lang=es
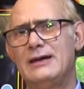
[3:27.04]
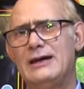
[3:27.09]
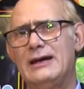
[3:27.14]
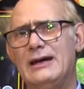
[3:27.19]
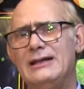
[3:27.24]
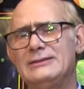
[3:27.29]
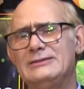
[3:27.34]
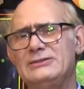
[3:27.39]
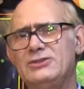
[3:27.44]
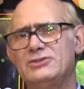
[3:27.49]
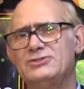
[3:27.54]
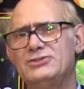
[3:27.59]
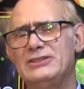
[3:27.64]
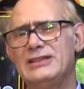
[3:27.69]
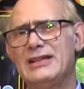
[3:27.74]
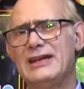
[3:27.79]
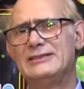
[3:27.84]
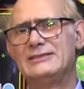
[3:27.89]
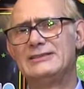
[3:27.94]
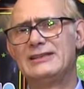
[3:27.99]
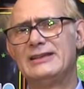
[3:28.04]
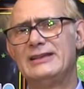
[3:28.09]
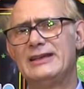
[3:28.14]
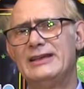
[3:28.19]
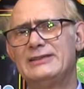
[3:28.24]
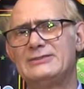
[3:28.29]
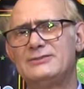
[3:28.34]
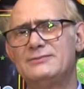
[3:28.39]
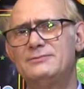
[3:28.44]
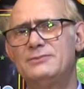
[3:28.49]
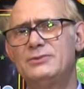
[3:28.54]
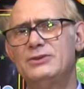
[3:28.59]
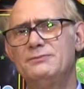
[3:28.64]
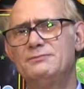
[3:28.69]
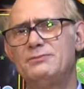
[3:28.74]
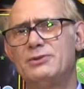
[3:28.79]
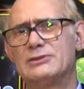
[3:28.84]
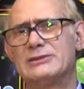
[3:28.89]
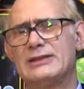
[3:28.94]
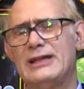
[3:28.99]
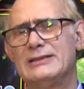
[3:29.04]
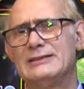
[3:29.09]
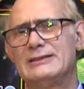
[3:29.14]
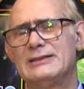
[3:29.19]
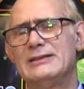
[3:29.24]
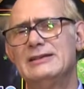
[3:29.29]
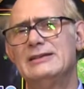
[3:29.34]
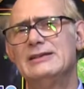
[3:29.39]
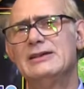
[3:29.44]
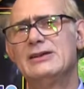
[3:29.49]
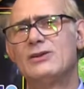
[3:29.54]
Antioxidante es muy importante.